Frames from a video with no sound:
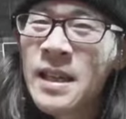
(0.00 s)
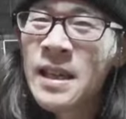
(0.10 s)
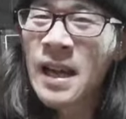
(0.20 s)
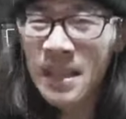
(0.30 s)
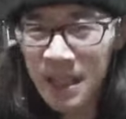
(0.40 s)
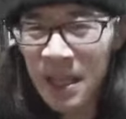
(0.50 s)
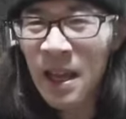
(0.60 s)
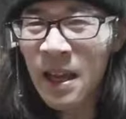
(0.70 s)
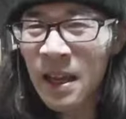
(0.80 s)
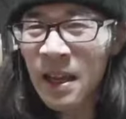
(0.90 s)
感じ
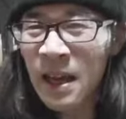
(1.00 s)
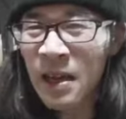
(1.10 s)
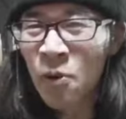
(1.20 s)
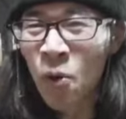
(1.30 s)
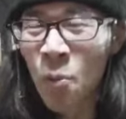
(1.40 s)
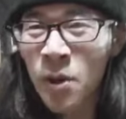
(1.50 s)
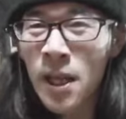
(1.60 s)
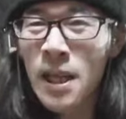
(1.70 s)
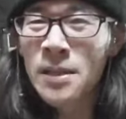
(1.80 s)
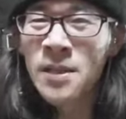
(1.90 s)
であの思っ
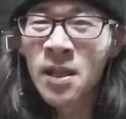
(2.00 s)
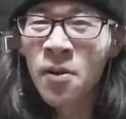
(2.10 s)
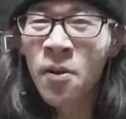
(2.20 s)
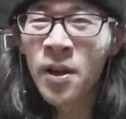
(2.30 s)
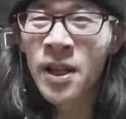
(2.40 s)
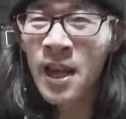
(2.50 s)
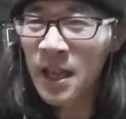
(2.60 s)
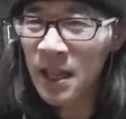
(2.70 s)
てたんですけどいや